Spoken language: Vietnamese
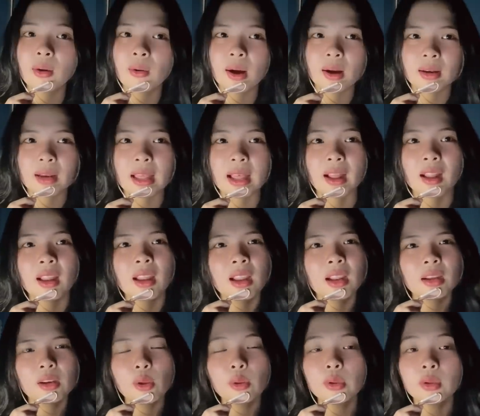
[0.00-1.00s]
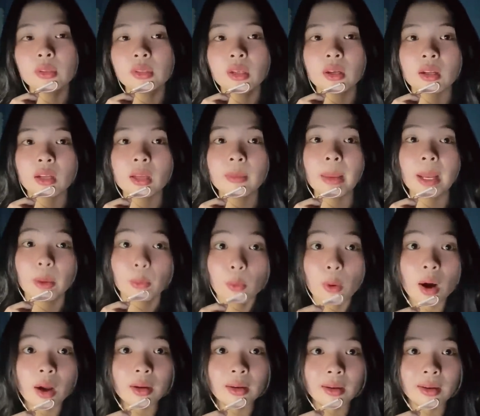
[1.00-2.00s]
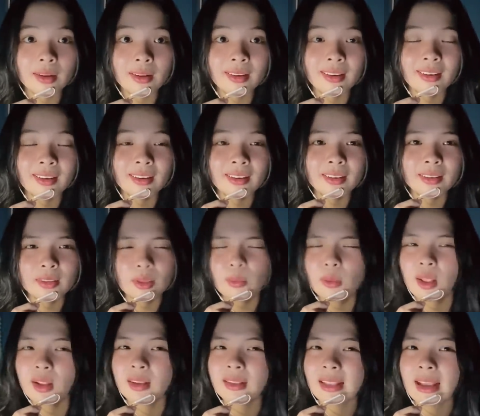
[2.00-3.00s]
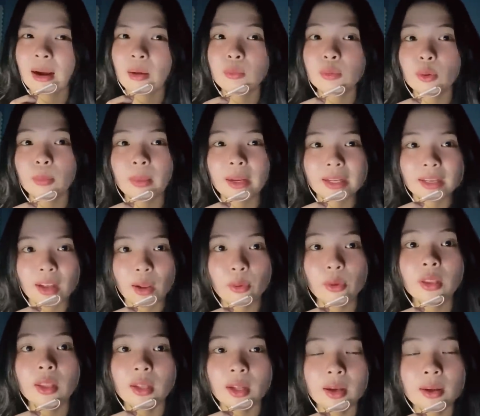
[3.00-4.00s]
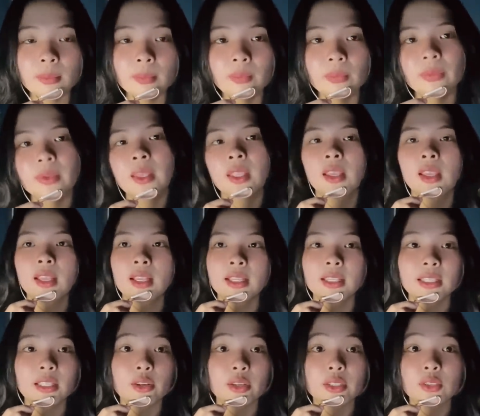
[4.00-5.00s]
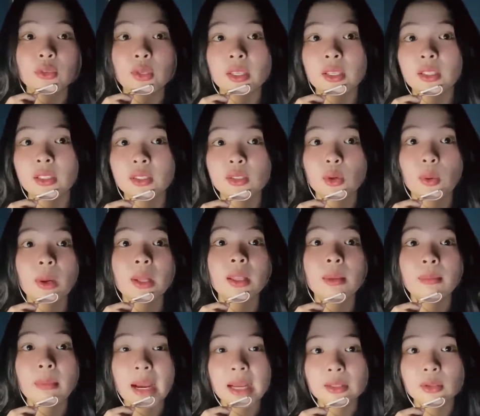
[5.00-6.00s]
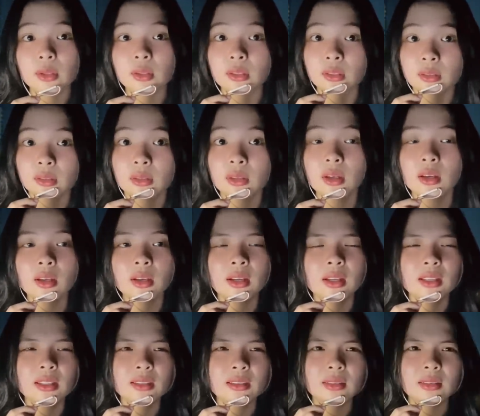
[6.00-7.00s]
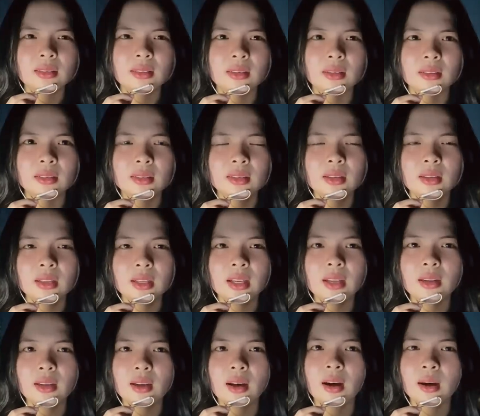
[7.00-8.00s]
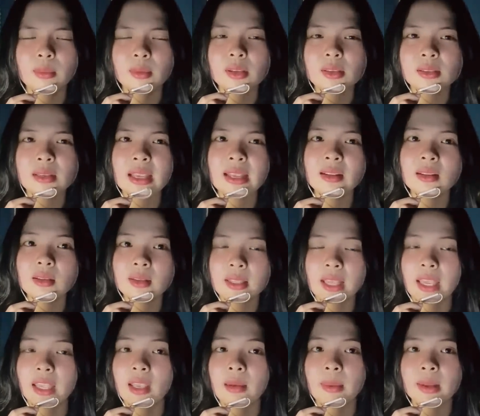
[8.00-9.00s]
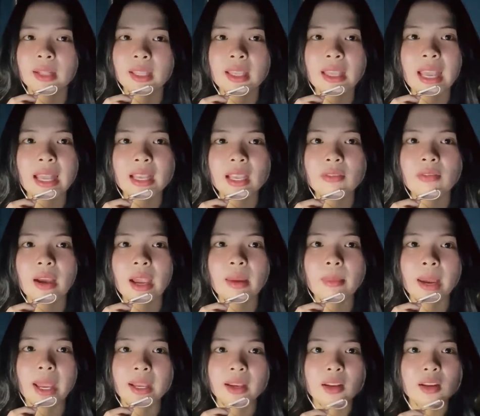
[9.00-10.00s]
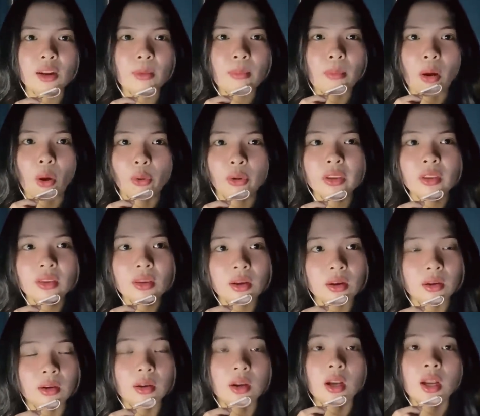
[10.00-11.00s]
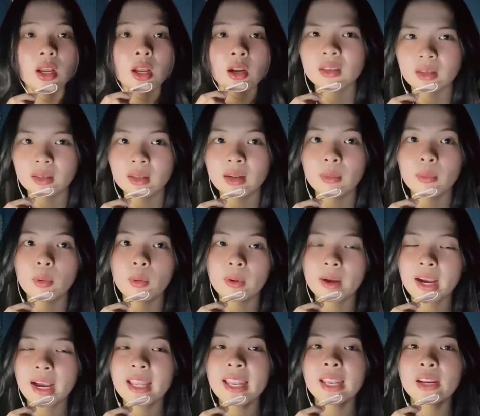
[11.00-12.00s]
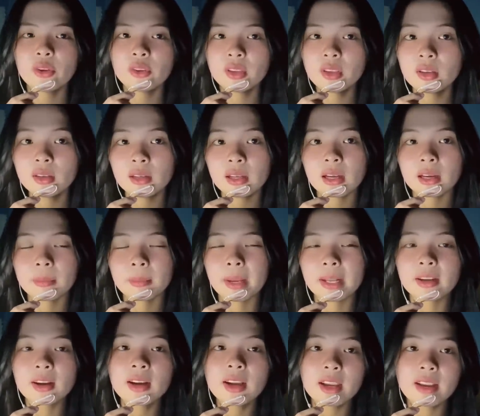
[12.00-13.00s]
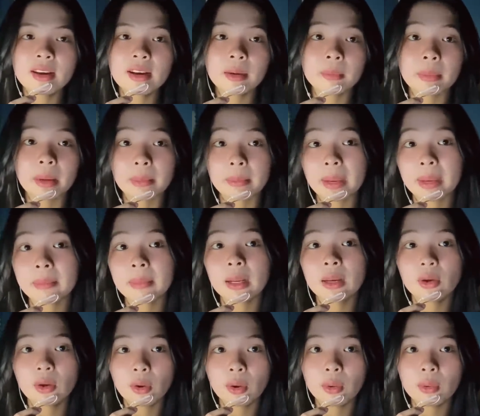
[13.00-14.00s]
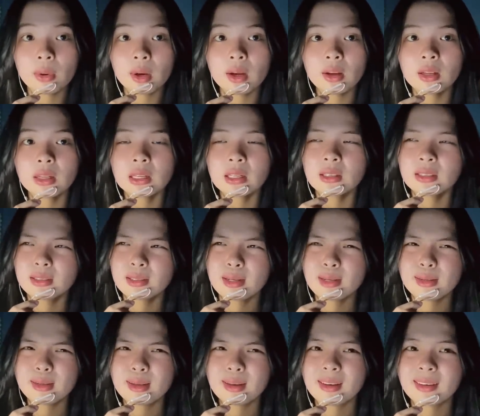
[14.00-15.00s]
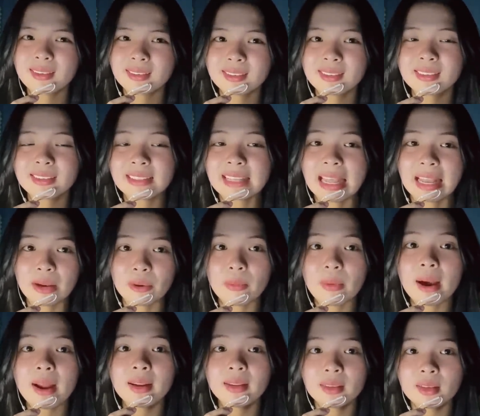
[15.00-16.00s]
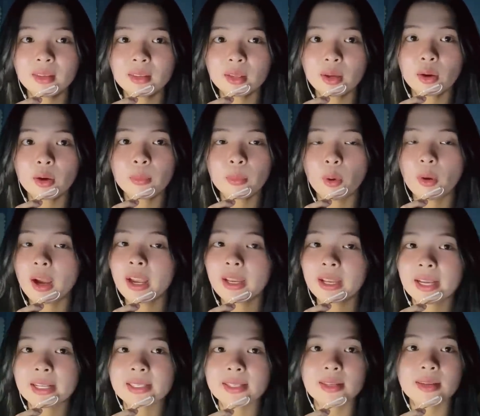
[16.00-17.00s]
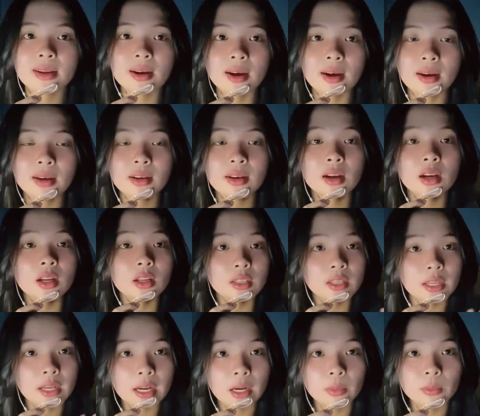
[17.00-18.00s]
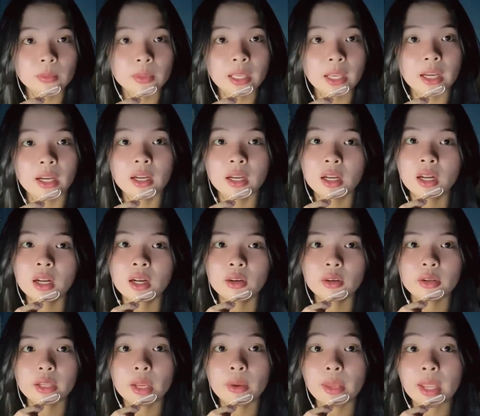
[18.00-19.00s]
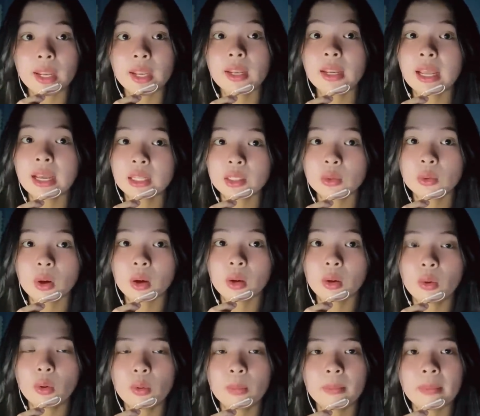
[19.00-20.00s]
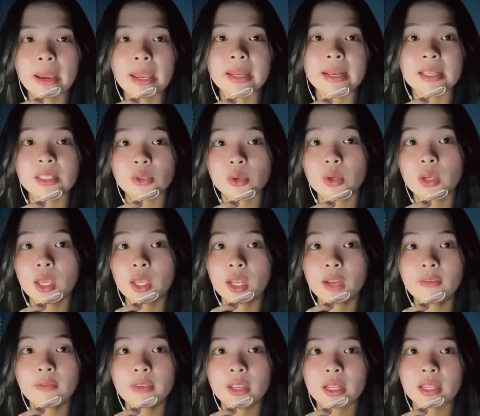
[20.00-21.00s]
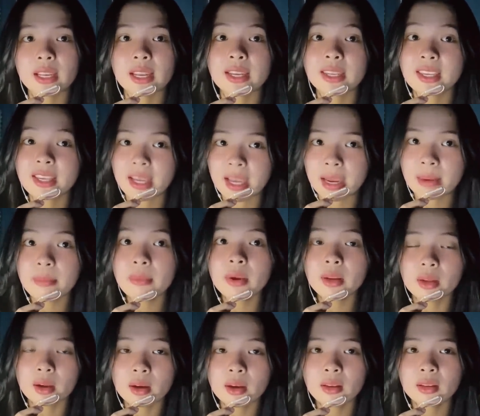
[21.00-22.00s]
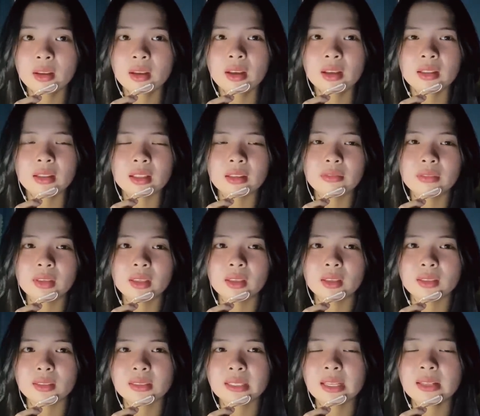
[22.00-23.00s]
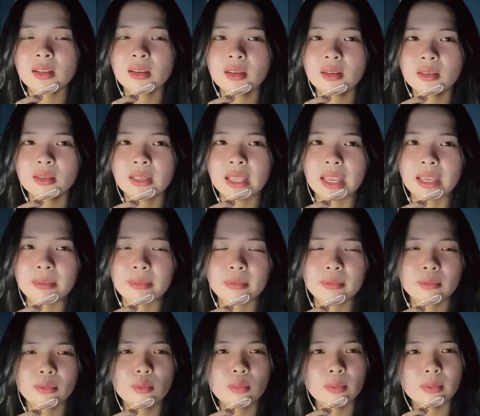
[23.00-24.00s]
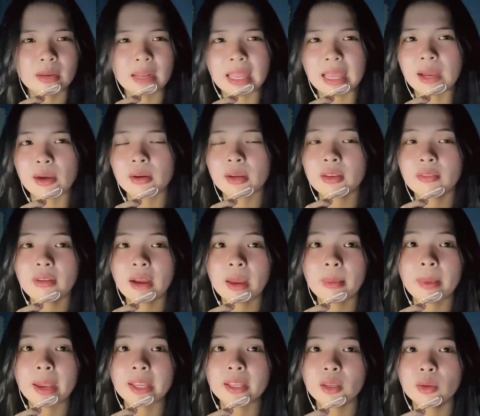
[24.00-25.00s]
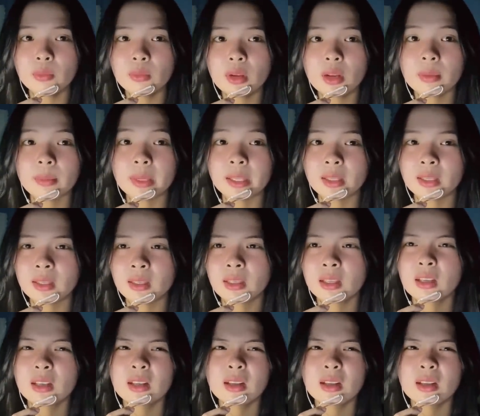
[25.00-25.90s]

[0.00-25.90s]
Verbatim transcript: hoặc là nó giữ chừng cái bạn quên giống như người ta không cho bạn nói vậy đó rồi chuyện cho qua thêm 3 tuần nữa tự dưng cái hôm đó sáng thức dậy bạn thấy hai cái vai bạn á, nó mỏi nhừ cự động một cái là nó nhất à bạn cứ nghĩ rằng bạn mang ba lô á nên à, nặng quá nhất thôi một hai ngày sẽ đỡ nhưng không nha nó kéo dài đến hai tuần luôn bạn đã suy nghĩ đến việc là đi khám rồi đó tại vì sáng thức dậy lúc nào cái vai bạn giống như là bị